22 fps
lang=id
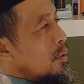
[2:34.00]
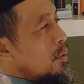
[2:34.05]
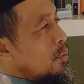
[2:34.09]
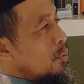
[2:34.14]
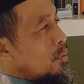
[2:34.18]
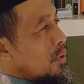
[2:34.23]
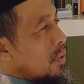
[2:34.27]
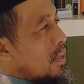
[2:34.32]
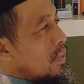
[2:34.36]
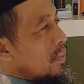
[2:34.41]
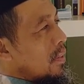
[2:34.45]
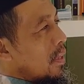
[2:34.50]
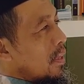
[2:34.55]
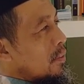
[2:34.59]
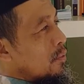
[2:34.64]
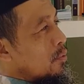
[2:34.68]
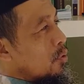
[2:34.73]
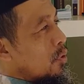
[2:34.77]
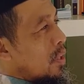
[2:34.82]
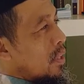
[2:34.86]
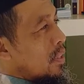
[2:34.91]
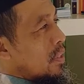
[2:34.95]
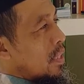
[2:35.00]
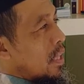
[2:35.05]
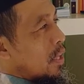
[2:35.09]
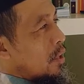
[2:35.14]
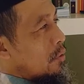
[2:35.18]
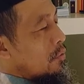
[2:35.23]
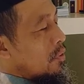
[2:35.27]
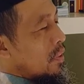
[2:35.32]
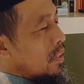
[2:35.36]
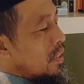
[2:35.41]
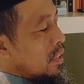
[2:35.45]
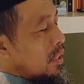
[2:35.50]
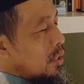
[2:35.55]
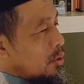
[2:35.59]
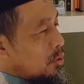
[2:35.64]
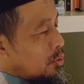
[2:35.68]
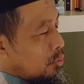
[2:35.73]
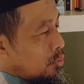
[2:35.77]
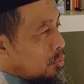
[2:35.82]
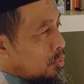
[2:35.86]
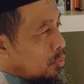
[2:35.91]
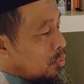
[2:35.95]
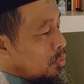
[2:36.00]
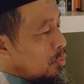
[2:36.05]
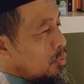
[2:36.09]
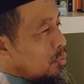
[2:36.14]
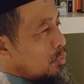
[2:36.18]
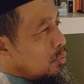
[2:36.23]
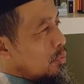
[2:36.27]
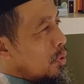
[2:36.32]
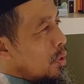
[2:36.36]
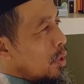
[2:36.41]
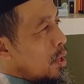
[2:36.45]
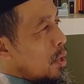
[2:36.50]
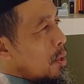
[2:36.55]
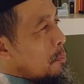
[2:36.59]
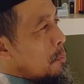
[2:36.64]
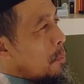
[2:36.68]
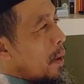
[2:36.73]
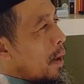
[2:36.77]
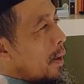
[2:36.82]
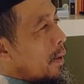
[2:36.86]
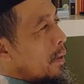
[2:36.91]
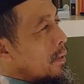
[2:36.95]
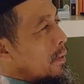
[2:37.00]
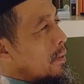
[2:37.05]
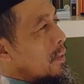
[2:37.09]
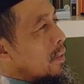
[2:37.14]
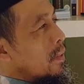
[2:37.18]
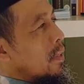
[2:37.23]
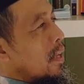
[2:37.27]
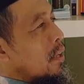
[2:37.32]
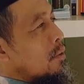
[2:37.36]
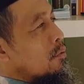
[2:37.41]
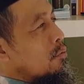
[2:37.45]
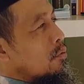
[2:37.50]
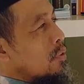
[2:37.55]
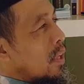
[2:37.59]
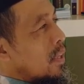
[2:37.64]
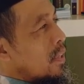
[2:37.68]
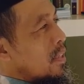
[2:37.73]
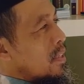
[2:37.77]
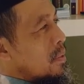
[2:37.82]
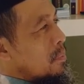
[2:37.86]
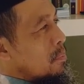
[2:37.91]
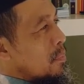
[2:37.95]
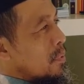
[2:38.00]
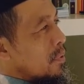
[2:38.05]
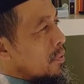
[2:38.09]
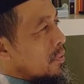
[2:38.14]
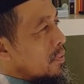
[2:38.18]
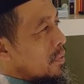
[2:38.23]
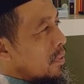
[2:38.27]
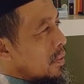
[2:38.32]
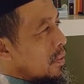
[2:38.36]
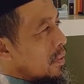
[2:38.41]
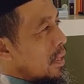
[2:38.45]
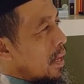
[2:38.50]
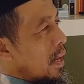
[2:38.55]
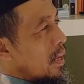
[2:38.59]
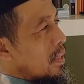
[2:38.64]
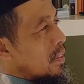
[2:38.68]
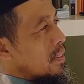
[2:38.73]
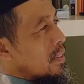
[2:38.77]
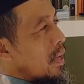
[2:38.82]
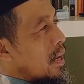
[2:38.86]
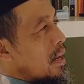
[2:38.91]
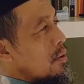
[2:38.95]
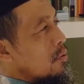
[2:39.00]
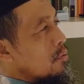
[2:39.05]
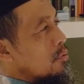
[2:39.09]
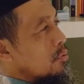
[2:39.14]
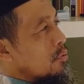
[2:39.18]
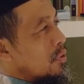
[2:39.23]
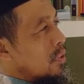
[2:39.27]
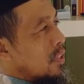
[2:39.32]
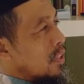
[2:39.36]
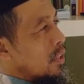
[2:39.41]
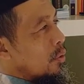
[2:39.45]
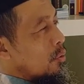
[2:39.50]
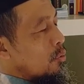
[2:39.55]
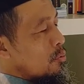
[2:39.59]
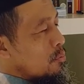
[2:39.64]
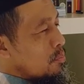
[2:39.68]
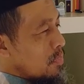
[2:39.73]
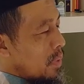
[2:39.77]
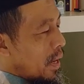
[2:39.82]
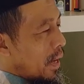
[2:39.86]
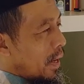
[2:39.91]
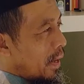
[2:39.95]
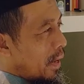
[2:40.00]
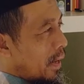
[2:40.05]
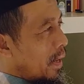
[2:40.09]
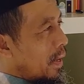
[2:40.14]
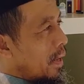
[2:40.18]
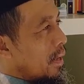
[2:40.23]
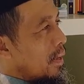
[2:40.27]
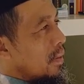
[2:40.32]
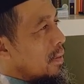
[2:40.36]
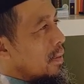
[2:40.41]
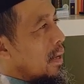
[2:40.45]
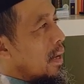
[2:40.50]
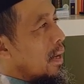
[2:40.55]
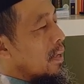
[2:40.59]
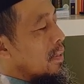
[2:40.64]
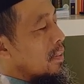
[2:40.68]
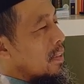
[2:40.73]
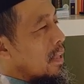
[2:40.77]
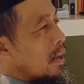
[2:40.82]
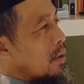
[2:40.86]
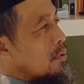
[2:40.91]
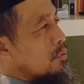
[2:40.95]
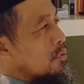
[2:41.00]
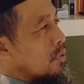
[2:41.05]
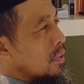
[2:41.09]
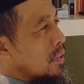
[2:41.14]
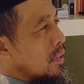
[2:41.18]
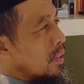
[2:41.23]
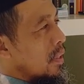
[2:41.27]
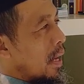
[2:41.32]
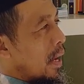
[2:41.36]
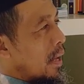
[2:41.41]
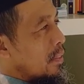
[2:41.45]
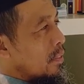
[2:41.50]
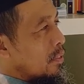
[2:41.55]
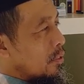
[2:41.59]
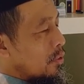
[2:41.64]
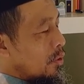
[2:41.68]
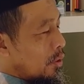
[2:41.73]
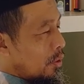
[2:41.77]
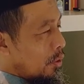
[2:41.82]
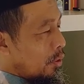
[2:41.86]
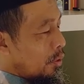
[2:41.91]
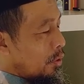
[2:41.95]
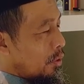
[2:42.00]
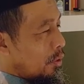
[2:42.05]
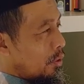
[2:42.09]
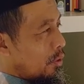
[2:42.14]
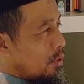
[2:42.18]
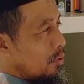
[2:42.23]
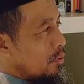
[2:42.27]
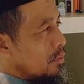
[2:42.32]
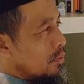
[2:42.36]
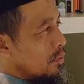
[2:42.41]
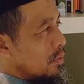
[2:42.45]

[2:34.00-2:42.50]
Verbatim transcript: orang yang sholat tarawih itu baik dilakukan di masjid atau di rumah atau di kantor